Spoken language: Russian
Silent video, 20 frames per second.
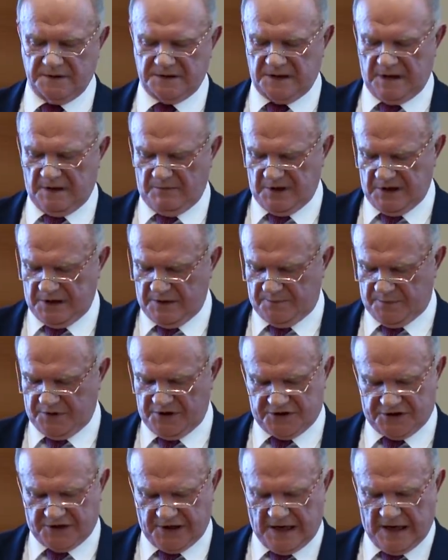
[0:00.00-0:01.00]
Самое
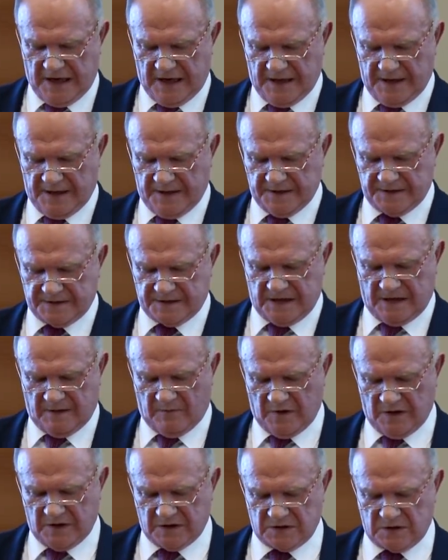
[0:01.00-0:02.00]
печальное и
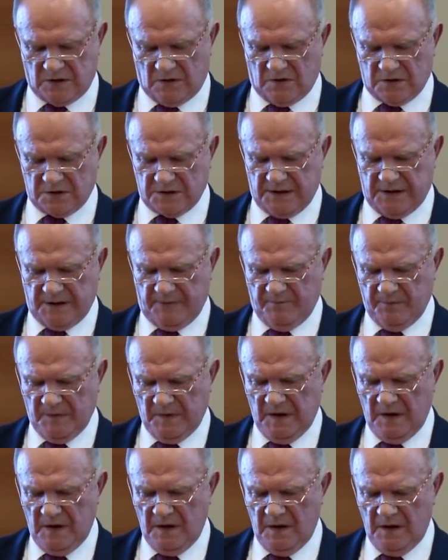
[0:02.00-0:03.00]
самое сложное,
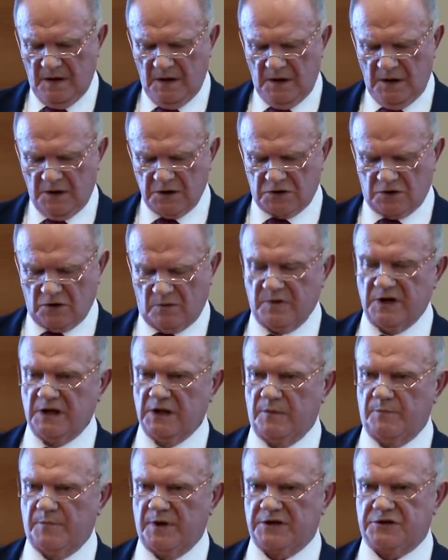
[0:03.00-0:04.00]
что
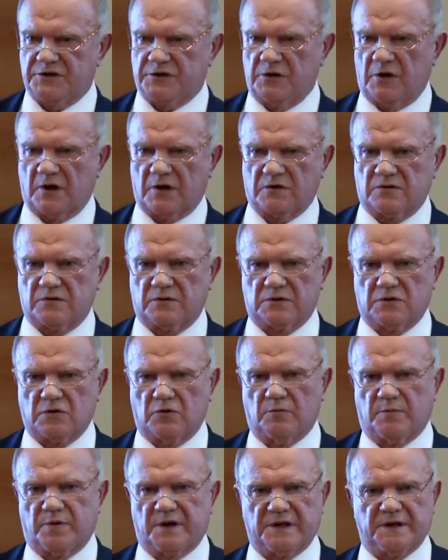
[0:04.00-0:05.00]
было подчеркнуто
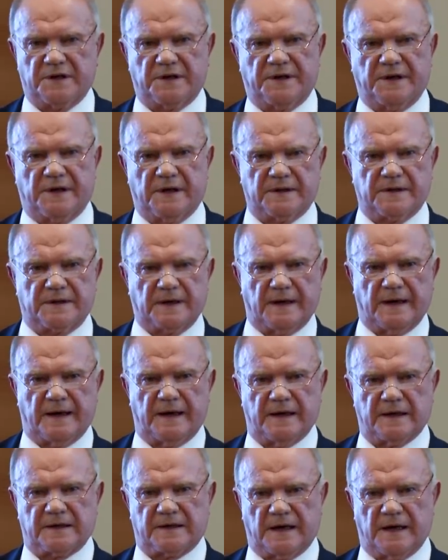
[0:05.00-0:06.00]
у президента,
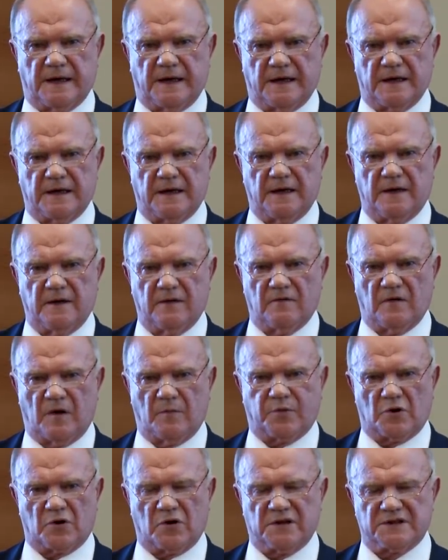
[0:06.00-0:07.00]
это
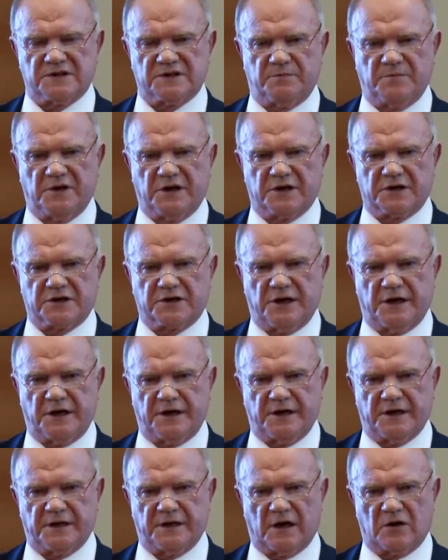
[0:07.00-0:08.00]
вопрос
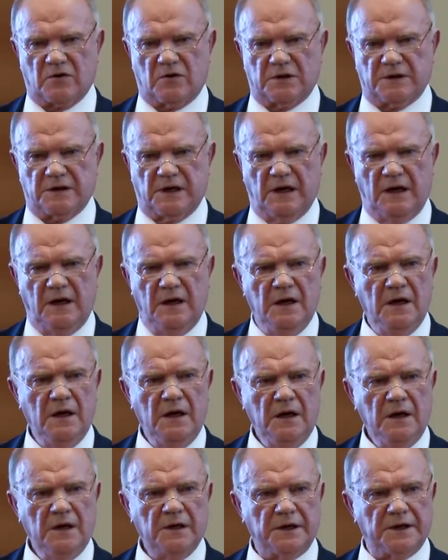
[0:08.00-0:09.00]
сбережения народа
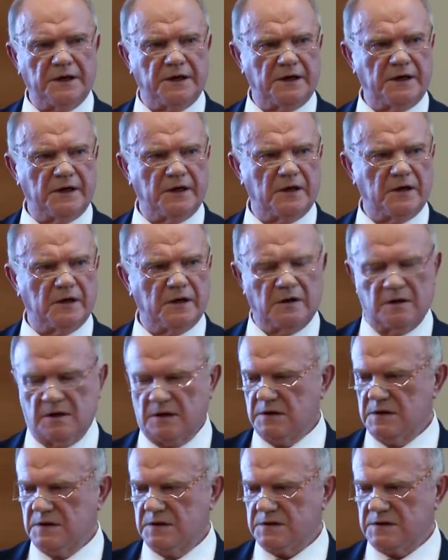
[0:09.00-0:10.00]
и
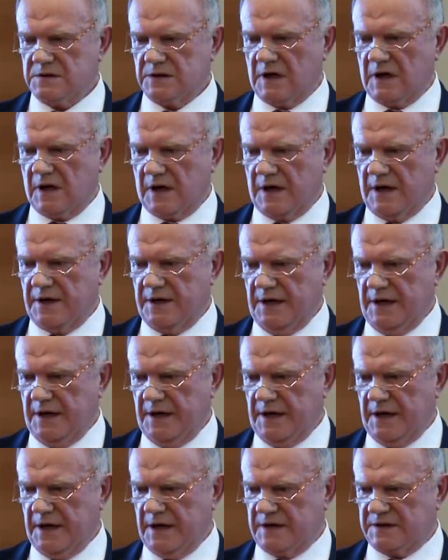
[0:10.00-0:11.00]

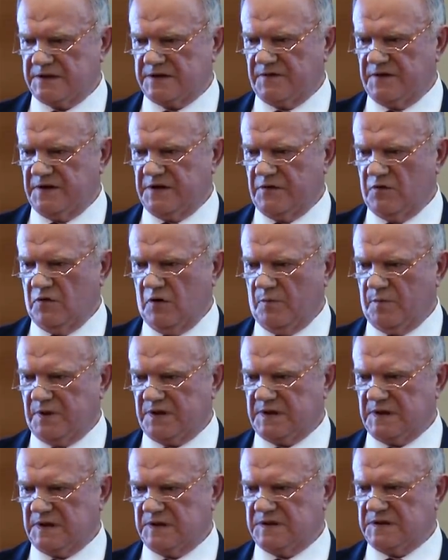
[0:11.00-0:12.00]
сохранения своего
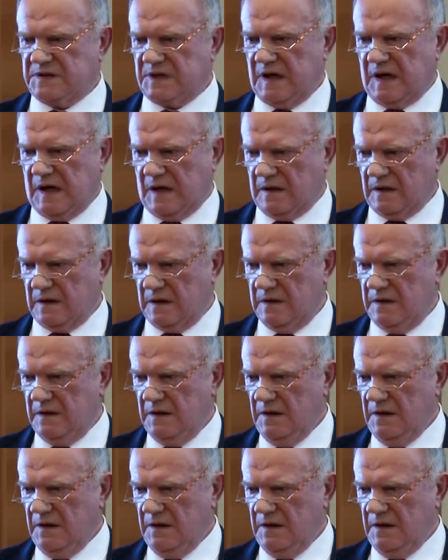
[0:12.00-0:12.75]
потенциала.